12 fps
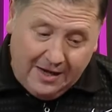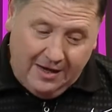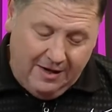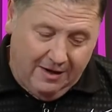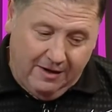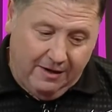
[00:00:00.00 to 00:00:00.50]

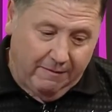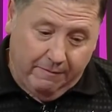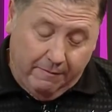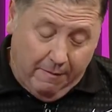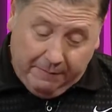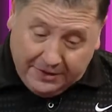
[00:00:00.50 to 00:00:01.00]
y
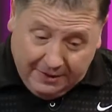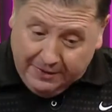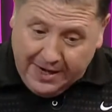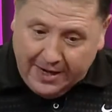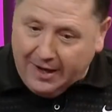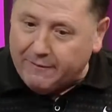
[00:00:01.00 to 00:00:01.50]
empecé a
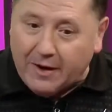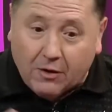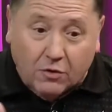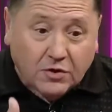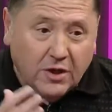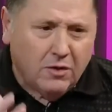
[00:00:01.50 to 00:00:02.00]
mirar y había
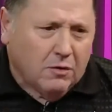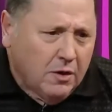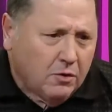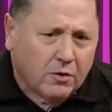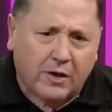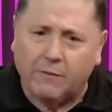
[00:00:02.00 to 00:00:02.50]
cosas. ¿Y
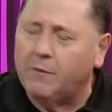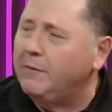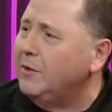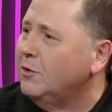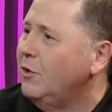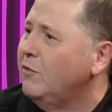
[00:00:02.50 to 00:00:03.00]
esto en qué
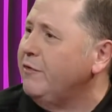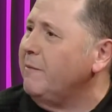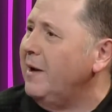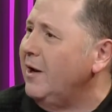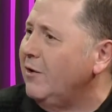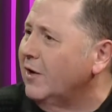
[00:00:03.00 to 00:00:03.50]
momento lo
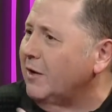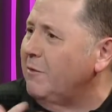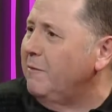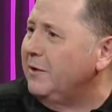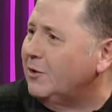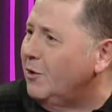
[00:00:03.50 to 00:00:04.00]
filmaron? ¿En qué
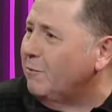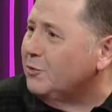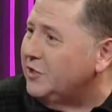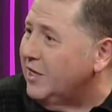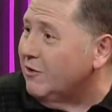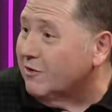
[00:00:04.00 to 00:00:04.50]
momento lo
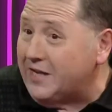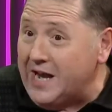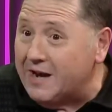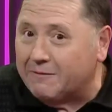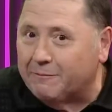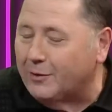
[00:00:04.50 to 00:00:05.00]
pusieron?
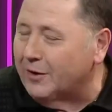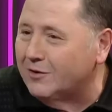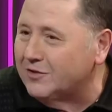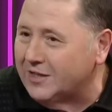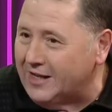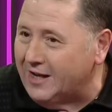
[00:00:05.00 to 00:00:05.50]
¿Quién? Porque no
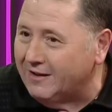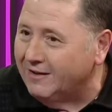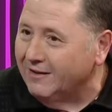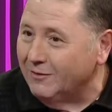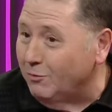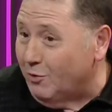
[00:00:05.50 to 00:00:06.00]
sé quién.
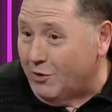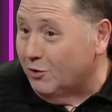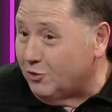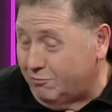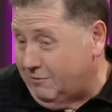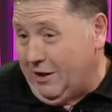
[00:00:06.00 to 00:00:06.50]
Uno de,
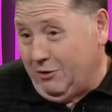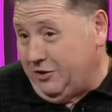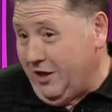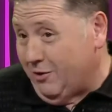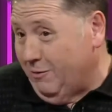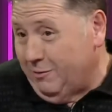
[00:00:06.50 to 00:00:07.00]
de los
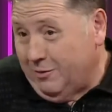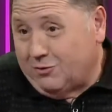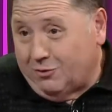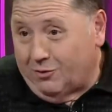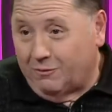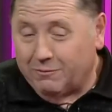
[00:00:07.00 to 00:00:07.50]
chicos, pero
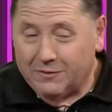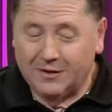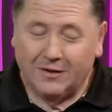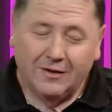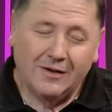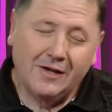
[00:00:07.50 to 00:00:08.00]
nosotros.
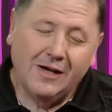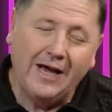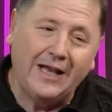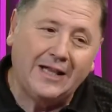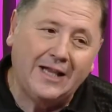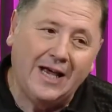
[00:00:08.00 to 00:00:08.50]

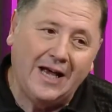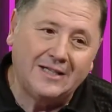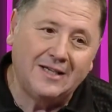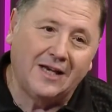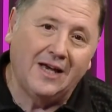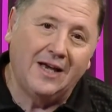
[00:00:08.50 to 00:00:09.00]
Este,
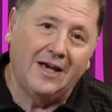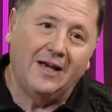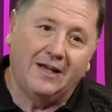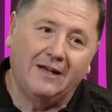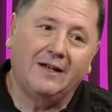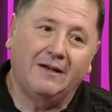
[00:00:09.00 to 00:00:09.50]
así
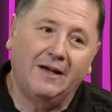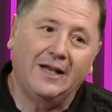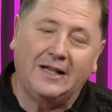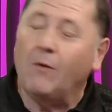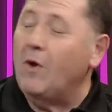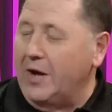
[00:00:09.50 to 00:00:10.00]
que
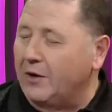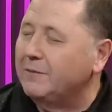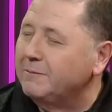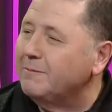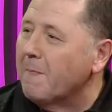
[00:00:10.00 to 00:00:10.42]
está bueno. está